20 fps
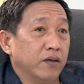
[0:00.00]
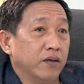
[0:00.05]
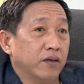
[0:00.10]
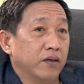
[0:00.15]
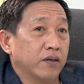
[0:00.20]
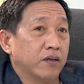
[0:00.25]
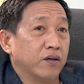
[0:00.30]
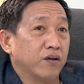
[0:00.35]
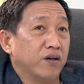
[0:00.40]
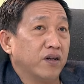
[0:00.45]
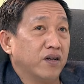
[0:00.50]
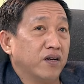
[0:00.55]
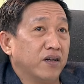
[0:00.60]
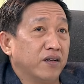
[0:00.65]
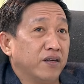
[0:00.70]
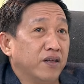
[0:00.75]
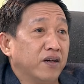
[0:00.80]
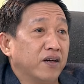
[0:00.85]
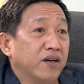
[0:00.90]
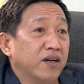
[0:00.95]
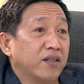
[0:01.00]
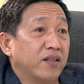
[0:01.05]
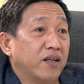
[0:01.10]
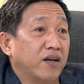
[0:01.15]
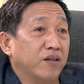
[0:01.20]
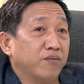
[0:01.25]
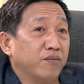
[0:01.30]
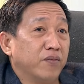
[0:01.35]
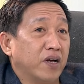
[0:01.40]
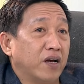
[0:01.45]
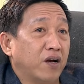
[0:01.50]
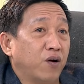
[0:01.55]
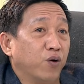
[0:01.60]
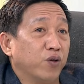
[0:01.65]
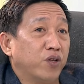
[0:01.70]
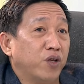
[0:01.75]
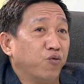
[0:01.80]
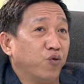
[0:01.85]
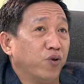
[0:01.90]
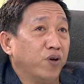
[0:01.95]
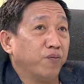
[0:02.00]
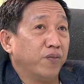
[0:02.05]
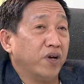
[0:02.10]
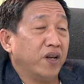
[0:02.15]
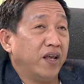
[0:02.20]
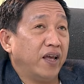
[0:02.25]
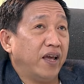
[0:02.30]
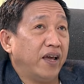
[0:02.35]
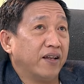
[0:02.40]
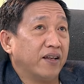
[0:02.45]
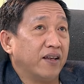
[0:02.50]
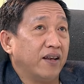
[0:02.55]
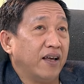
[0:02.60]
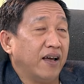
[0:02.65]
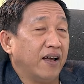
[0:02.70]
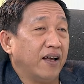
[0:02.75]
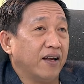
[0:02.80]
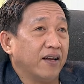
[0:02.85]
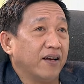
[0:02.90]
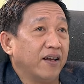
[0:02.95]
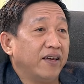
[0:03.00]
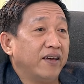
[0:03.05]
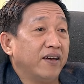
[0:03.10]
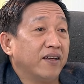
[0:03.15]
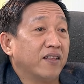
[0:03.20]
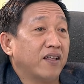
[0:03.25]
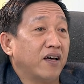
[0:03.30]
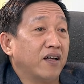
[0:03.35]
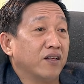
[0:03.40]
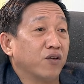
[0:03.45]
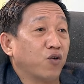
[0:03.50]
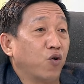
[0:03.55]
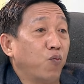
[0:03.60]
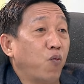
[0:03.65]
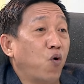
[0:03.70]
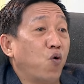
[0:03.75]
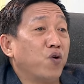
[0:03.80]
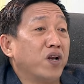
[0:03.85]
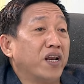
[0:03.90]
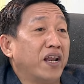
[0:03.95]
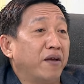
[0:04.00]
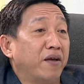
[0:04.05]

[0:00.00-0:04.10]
Ờ, cho nên là những cái tên mà hội thiện nguyện BDS là lấy cái tên của bốn anh